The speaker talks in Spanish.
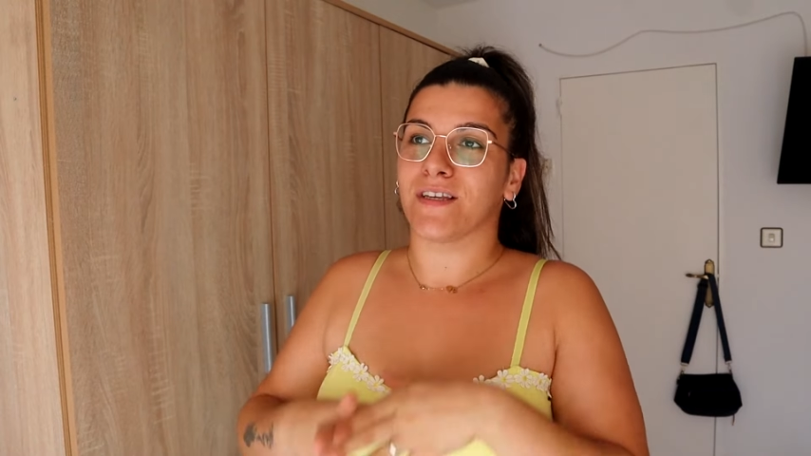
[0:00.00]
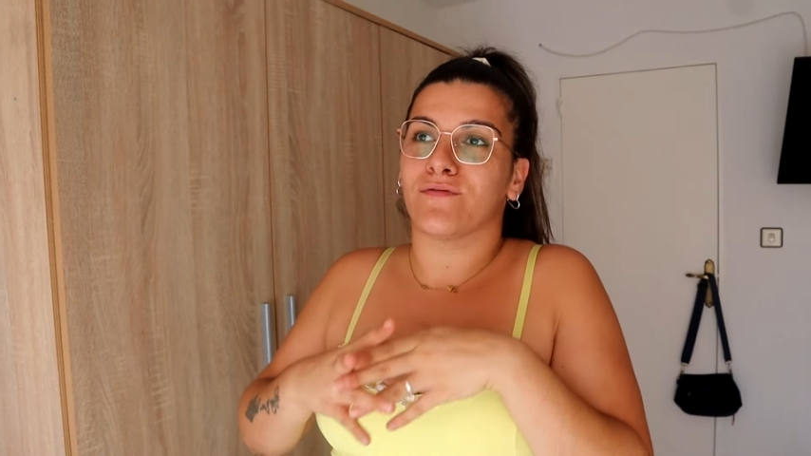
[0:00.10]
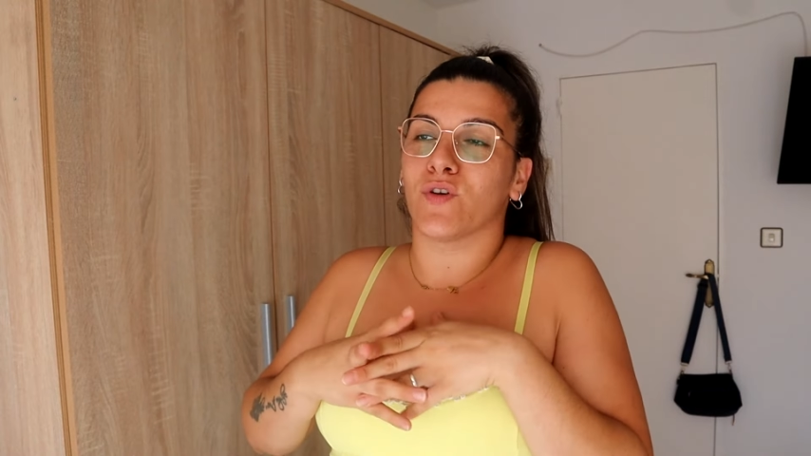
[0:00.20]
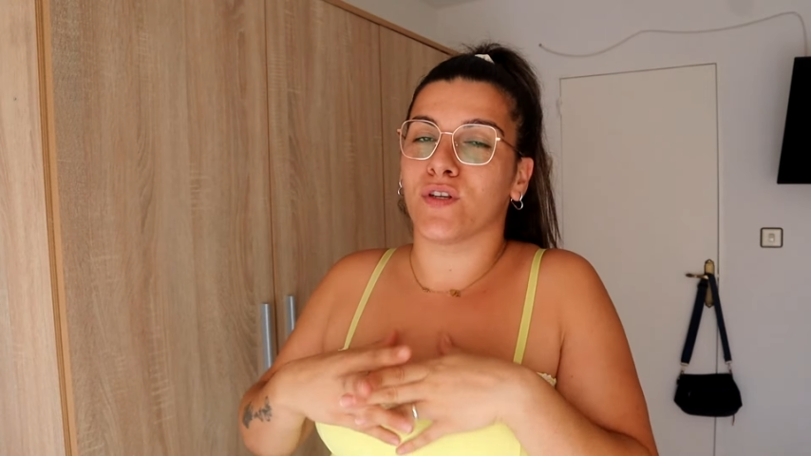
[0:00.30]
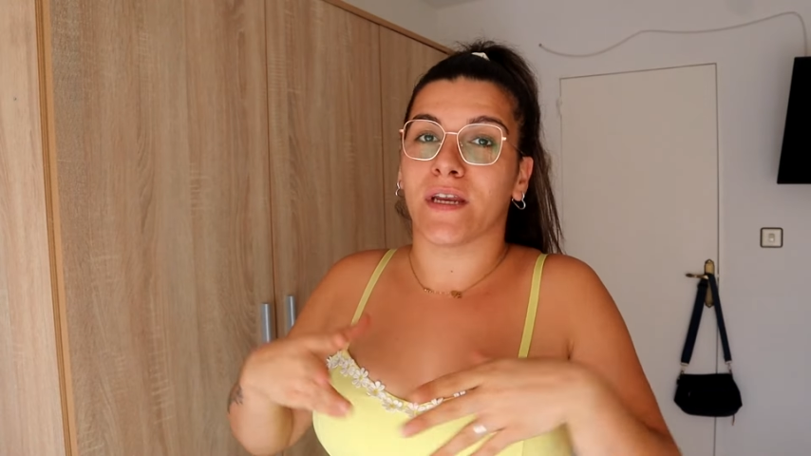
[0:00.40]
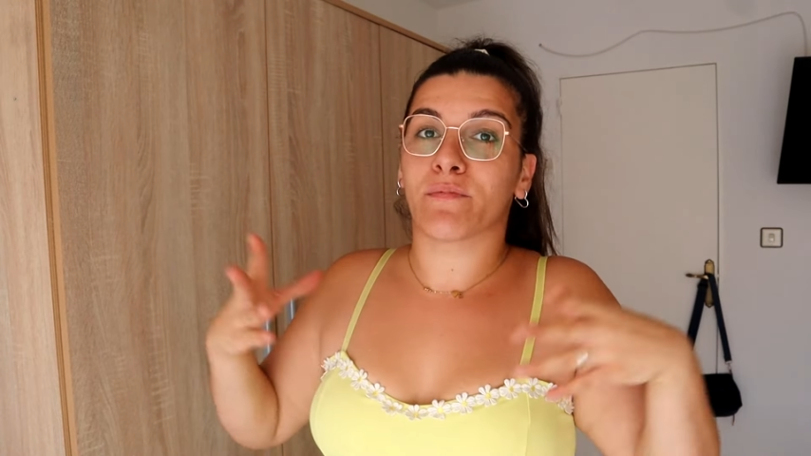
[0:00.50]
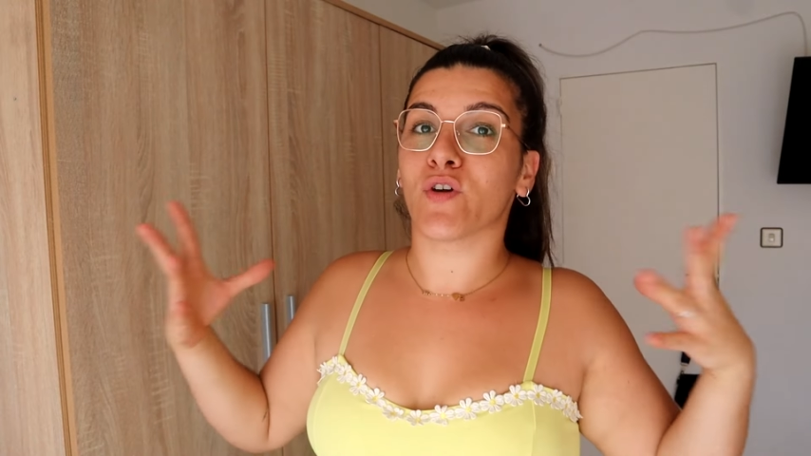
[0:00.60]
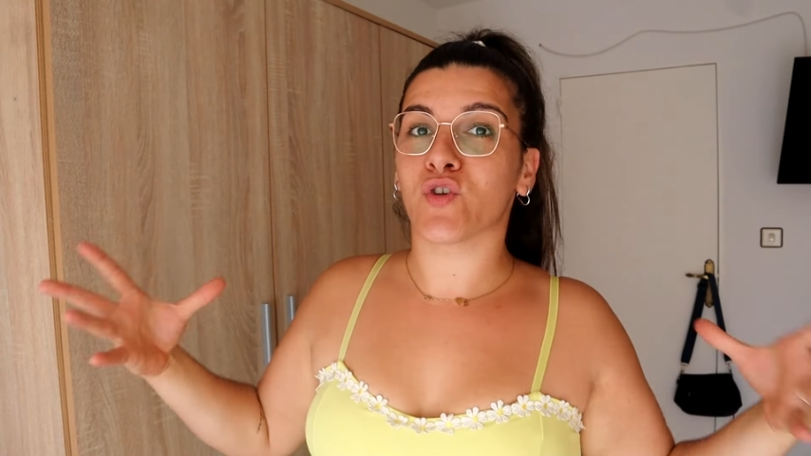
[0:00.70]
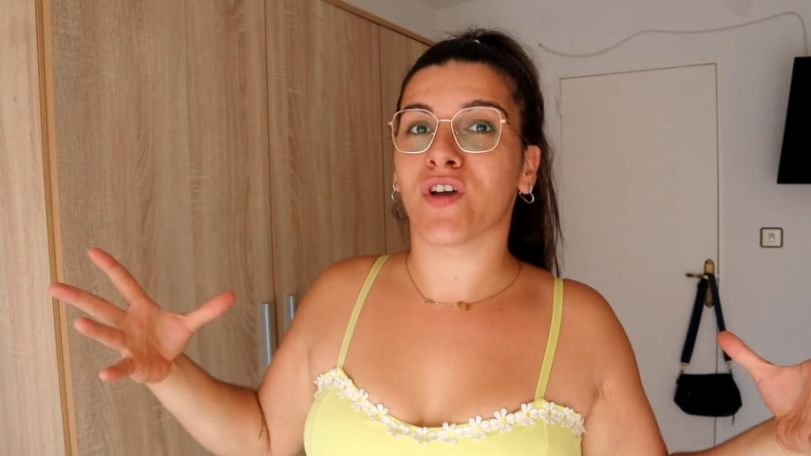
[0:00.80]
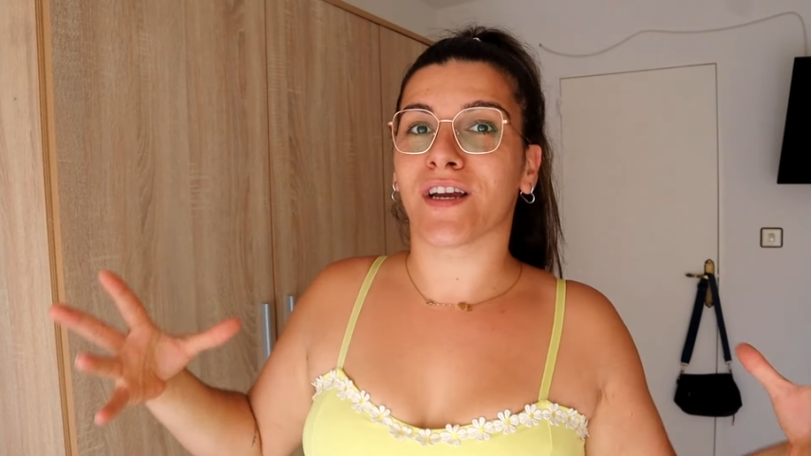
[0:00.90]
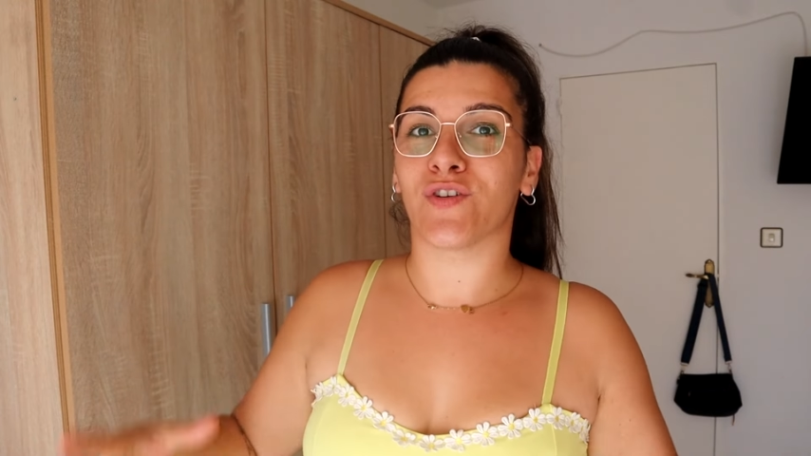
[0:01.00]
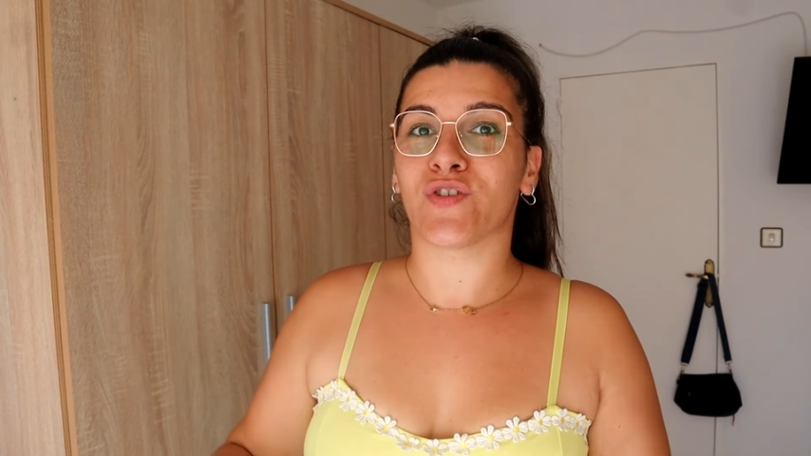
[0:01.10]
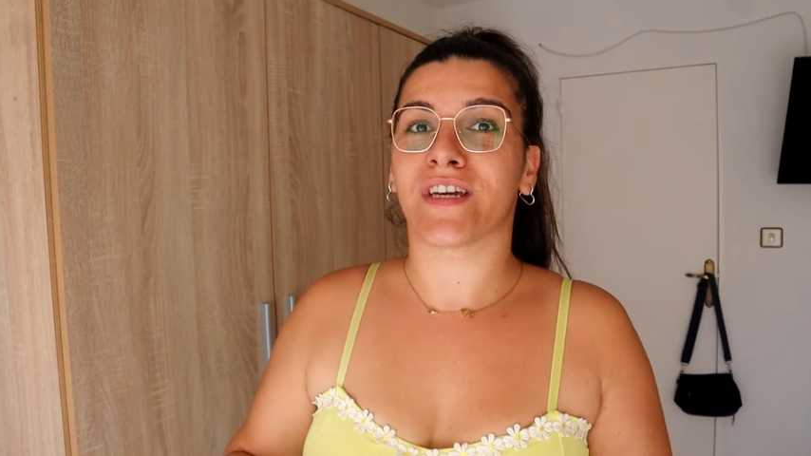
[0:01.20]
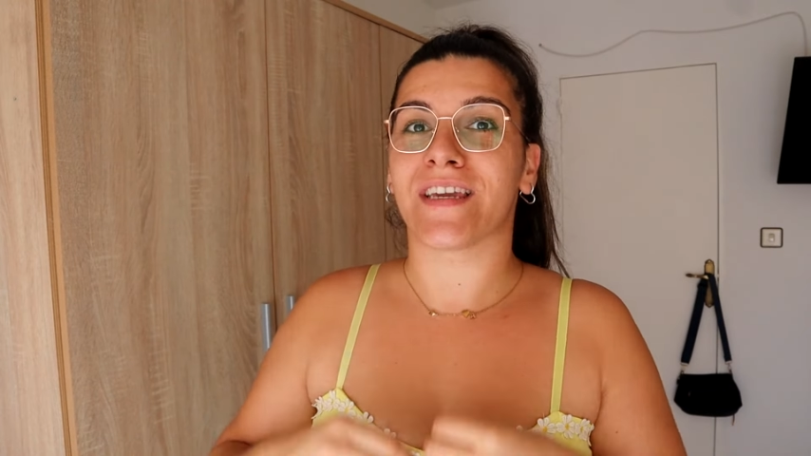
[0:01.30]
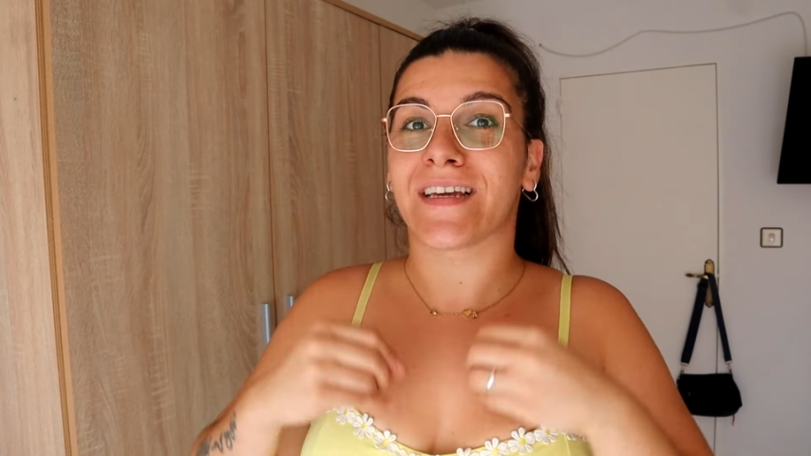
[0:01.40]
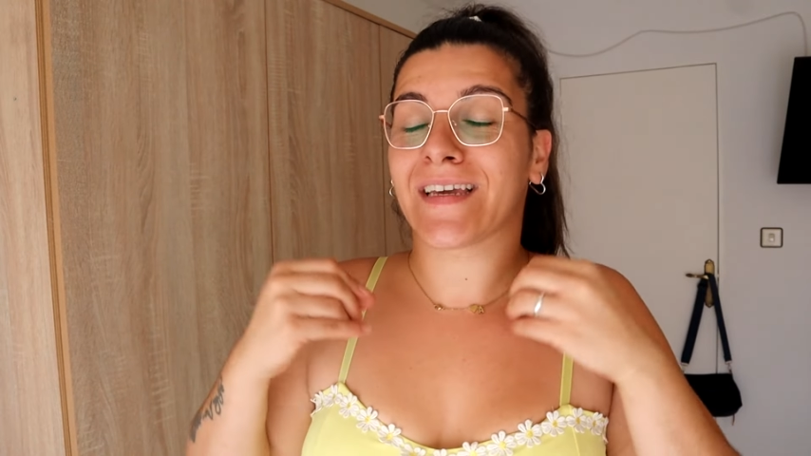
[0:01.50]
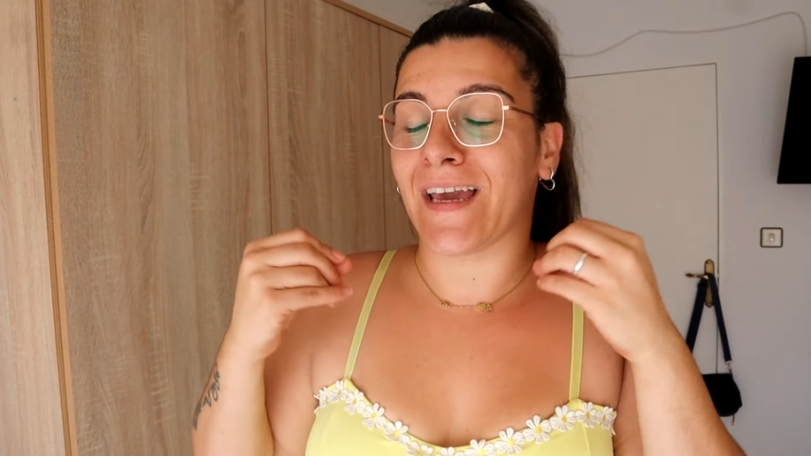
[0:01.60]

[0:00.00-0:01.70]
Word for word: estoy nerviosa, que no sé qué,